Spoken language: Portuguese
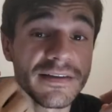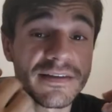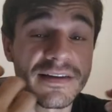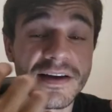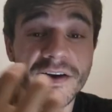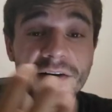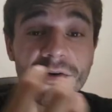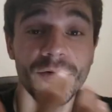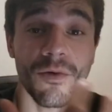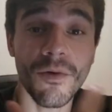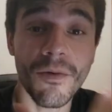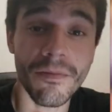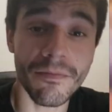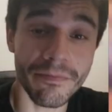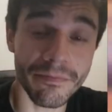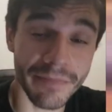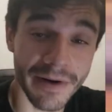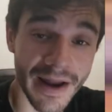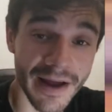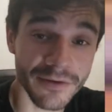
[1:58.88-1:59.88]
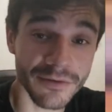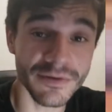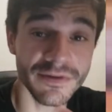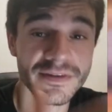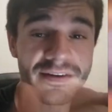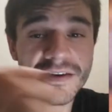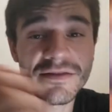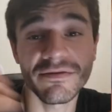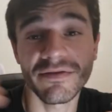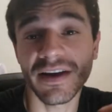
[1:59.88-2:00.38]
ser
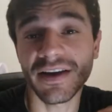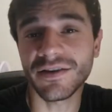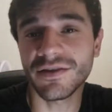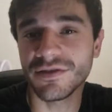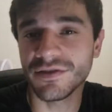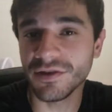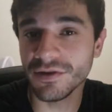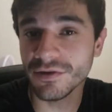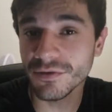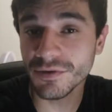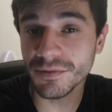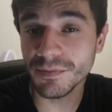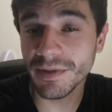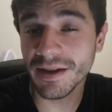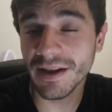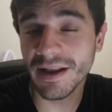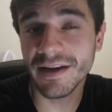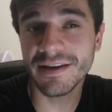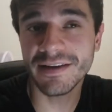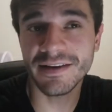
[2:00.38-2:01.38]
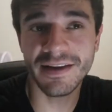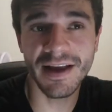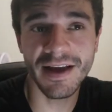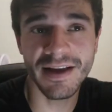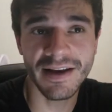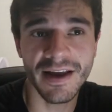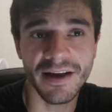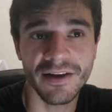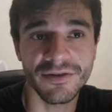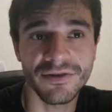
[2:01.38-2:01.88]
comprados e vendidos pela
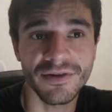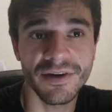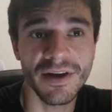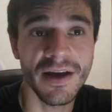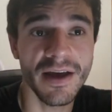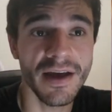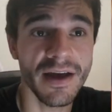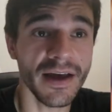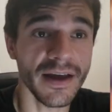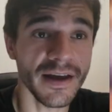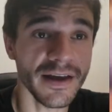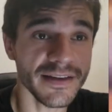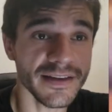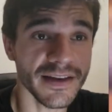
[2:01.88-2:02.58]
internet. E